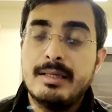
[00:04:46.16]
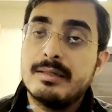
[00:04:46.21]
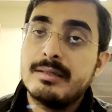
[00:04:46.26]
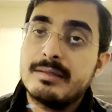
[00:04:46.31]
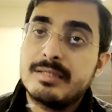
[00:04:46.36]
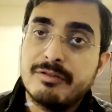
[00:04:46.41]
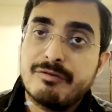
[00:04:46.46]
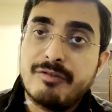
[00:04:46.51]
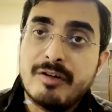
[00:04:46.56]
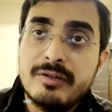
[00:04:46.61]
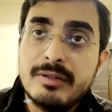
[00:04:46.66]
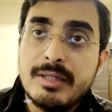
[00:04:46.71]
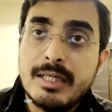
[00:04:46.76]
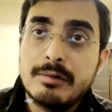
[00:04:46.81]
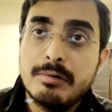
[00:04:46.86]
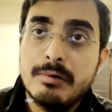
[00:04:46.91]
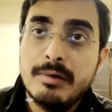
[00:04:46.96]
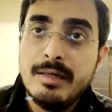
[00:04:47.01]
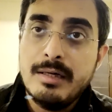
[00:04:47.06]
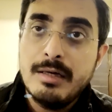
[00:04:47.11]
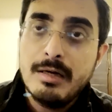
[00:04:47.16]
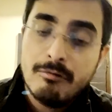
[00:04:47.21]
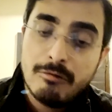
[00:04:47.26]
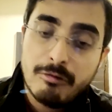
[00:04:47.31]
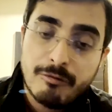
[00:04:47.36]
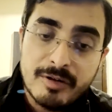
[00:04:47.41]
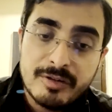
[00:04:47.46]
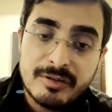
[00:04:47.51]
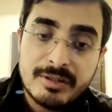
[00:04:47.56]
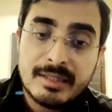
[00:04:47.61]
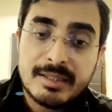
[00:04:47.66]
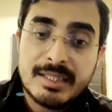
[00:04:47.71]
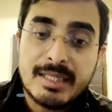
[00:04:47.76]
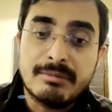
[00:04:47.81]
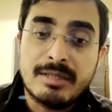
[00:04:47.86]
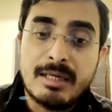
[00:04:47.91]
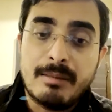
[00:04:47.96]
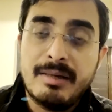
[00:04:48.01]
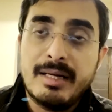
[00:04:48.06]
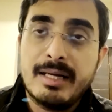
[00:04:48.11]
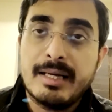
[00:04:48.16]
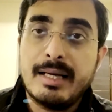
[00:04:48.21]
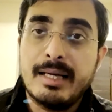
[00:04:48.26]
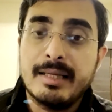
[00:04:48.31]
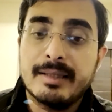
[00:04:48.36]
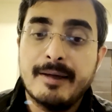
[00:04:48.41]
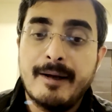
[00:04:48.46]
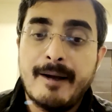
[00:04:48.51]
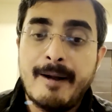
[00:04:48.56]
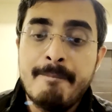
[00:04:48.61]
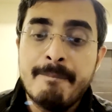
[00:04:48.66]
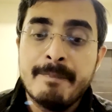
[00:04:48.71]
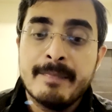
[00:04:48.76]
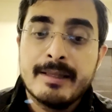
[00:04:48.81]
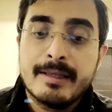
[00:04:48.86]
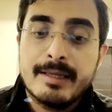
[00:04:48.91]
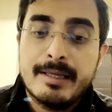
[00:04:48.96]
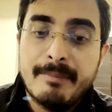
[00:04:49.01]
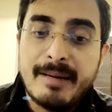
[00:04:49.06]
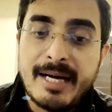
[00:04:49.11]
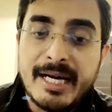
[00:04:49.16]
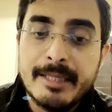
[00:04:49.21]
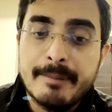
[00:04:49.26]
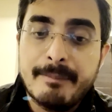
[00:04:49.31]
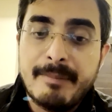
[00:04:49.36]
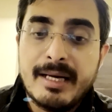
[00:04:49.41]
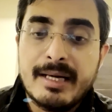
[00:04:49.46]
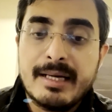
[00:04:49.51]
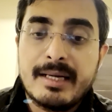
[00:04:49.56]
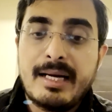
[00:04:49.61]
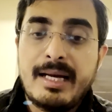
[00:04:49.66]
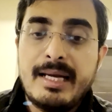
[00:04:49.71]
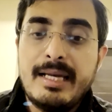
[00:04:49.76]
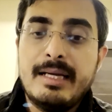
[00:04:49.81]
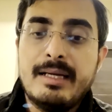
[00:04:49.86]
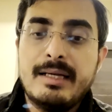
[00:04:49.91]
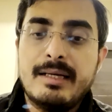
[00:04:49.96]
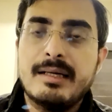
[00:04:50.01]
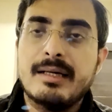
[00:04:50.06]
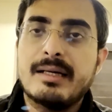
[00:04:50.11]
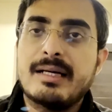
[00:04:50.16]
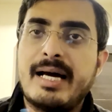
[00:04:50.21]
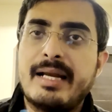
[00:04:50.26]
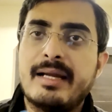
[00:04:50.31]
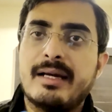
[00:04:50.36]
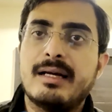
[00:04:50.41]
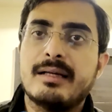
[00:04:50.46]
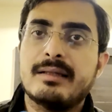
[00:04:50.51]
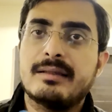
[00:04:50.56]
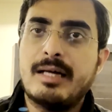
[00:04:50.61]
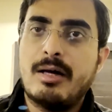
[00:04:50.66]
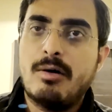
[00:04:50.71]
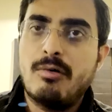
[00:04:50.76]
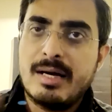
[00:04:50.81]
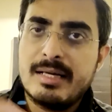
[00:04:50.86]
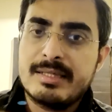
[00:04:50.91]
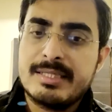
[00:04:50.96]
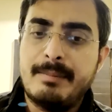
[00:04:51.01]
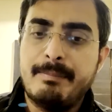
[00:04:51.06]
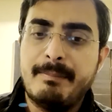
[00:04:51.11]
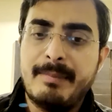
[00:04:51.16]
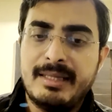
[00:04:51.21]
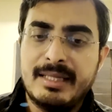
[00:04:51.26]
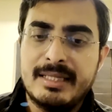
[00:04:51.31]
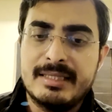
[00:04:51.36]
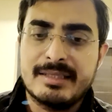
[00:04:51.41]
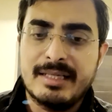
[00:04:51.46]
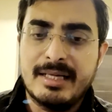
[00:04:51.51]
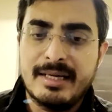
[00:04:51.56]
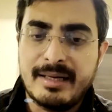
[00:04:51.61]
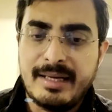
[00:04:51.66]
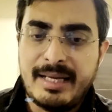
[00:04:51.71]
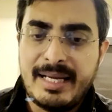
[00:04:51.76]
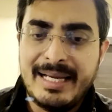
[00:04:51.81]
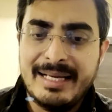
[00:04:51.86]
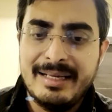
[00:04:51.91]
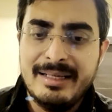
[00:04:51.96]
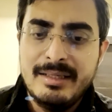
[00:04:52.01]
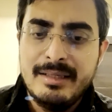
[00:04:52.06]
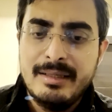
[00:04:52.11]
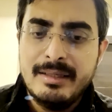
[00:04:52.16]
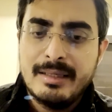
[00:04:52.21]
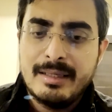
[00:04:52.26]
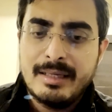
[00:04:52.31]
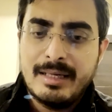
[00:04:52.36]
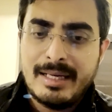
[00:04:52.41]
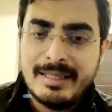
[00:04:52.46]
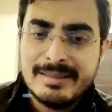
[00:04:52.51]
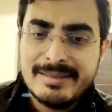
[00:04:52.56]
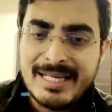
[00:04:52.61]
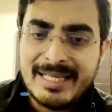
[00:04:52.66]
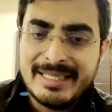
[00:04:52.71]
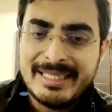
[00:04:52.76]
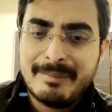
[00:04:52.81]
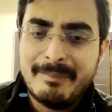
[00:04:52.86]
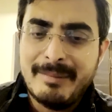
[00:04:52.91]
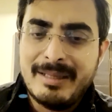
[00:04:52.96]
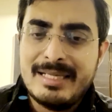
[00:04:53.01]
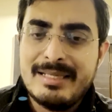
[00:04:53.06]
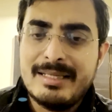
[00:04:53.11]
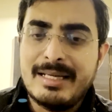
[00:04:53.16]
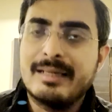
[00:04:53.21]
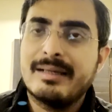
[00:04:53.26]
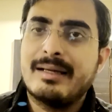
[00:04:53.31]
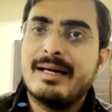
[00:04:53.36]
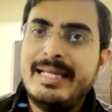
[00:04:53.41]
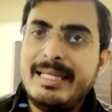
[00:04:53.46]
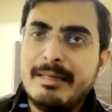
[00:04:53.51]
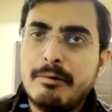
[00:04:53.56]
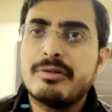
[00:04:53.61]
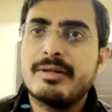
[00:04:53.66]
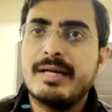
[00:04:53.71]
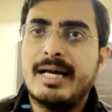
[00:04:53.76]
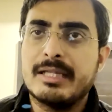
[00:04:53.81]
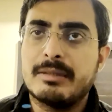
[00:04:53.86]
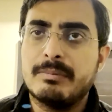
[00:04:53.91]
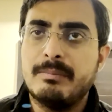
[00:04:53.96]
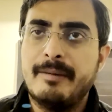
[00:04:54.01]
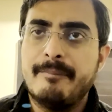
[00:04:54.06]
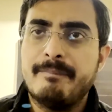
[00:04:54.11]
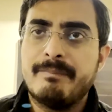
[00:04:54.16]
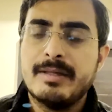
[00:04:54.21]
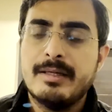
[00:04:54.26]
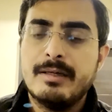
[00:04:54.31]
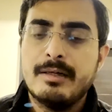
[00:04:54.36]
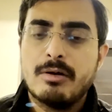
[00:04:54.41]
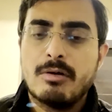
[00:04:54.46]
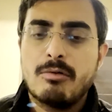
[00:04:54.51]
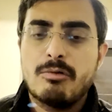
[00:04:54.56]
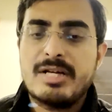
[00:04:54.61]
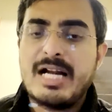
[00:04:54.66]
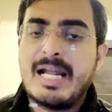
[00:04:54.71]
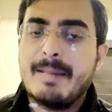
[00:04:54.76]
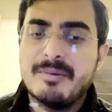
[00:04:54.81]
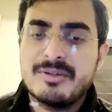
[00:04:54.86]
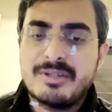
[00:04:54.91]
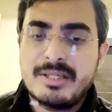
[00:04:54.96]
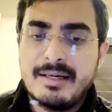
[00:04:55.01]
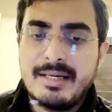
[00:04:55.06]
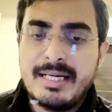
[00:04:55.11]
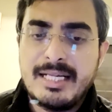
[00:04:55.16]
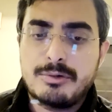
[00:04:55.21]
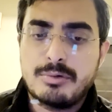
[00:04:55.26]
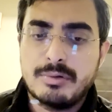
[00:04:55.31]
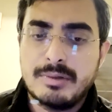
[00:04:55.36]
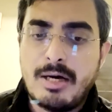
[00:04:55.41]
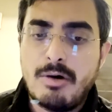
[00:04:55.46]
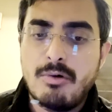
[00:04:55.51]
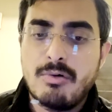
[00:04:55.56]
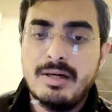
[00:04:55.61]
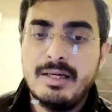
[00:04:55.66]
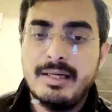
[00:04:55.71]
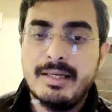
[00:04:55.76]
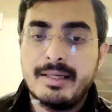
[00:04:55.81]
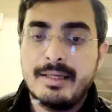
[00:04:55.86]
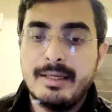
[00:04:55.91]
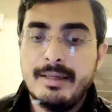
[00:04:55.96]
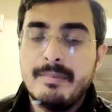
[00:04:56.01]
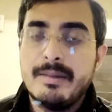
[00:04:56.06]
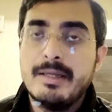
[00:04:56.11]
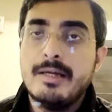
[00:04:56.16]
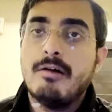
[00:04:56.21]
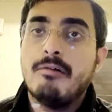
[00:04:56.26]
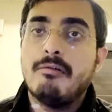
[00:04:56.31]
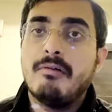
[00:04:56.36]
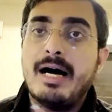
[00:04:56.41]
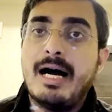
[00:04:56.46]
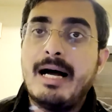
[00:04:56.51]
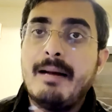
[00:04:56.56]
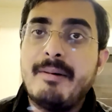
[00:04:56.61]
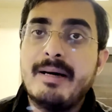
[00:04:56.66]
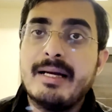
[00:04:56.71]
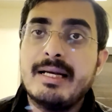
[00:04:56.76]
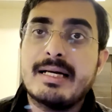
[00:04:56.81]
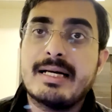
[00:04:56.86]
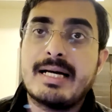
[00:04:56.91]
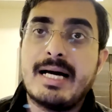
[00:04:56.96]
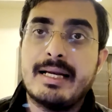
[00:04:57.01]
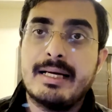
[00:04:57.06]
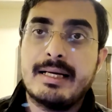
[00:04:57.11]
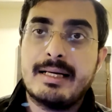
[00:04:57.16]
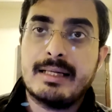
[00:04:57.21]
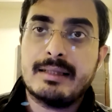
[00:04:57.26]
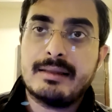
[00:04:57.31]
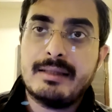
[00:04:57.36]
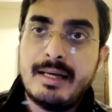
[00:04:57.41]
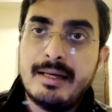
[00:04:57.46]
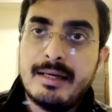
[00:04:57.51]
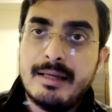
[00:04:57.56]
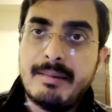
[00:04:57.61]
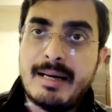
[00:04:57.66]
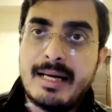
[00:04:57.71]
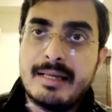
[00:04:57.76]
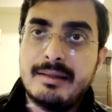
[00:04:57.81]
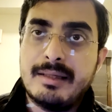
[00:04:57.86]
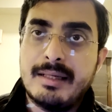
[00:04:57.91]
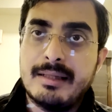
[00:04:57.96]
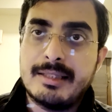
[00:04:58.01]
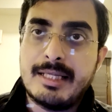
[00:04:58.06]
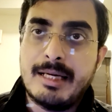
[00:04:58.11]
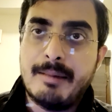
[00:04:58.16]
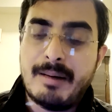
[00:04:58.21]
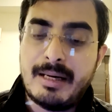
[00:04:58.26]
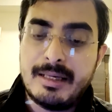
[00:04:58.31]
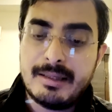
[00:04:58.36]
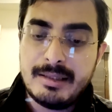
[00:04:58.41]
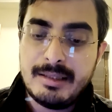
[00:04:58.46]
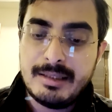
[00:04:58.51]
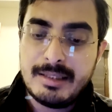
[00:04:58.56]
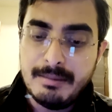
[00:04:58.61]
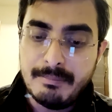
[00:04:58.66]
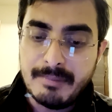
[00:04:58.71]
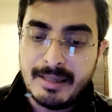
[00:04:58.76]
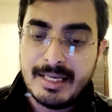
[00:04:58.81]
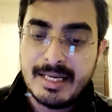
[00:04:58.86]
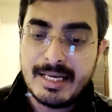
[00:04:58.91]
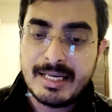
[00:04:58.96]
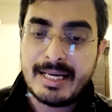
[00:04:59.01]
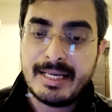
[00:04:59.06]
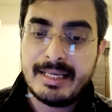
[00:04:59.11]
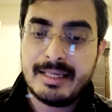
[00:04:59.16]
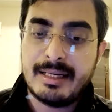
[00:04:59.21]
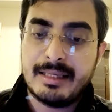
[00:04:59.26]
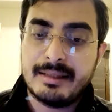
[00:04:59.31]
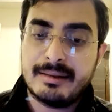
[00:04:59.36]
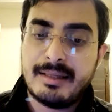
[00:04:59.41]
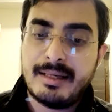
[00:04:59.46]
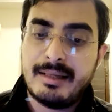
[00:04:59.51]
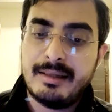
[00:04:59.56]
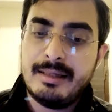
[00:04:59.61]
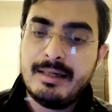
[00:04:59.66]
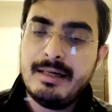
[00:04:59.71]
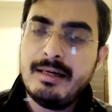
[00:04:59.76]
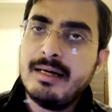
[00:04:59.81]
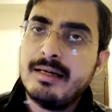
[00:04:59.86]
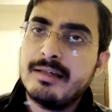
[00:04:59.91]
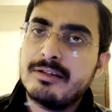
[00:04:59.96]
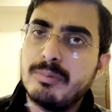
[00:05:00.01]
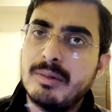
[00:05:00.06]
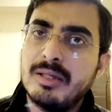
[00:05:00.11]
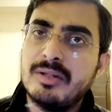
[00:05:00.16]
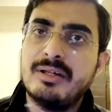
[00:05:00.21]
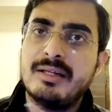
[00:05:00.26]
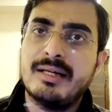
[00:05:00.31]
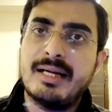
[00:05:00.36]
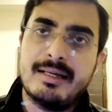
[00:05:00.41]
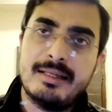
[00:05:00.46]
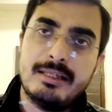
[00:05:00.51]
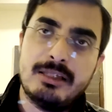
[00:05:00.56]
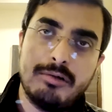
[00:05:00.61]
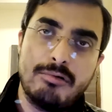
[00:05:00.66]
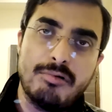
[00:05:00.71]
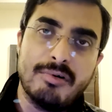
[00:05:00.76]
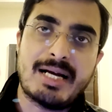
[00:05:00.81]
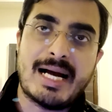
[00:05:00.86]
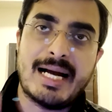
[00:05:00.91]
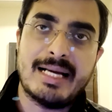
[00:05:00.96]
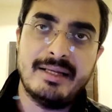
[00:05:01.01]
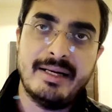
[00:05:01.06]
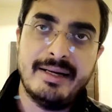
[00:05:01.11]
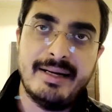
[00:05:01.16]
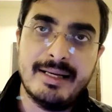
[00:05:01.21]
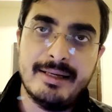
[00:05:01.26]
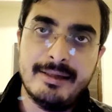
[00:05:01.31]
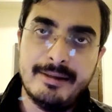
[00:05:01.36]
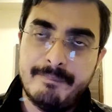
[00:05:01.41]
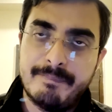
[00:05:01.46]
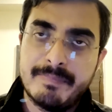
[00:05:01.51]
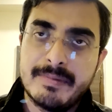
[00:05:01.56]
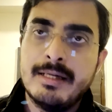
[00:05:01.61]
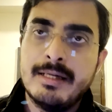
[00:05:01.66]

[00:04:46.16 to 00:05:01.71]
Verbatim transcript: जिससे फजीयत हुई वो फजीयत का मामला क्या था कि भाजपा का एक कार्यकर्ताओं का सम्मेलन चल रहा है जहां तक मेरी जानकारी है गुजरात में गुजरात में चल रहा था चुनाव को लेके वहां पर एक कार्यकर्ता ने भारतीय जनता पार्टी की महिला कार्यकर्ता ने स्मृति ईरानी जी को राय दे डाली